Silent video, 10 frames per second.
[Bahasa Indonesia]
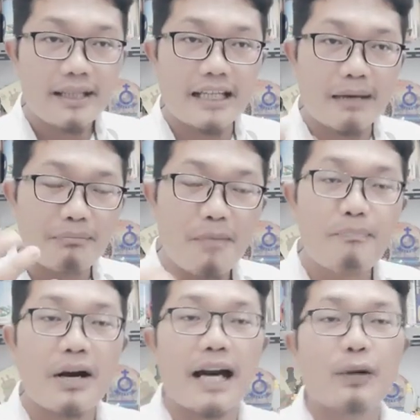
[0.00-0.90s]
yang
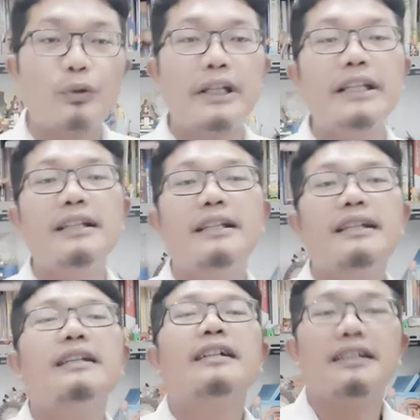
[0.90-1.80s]
mempengaruhi
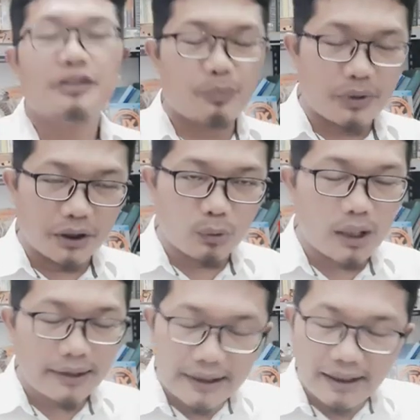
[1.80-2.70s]

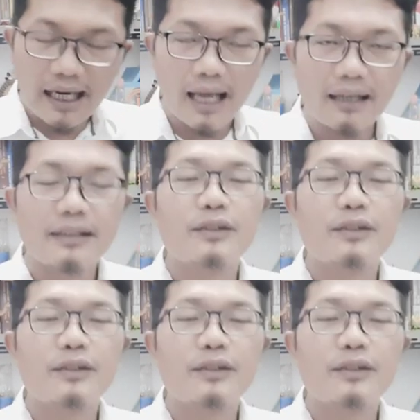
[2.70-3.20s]
spiritual kita,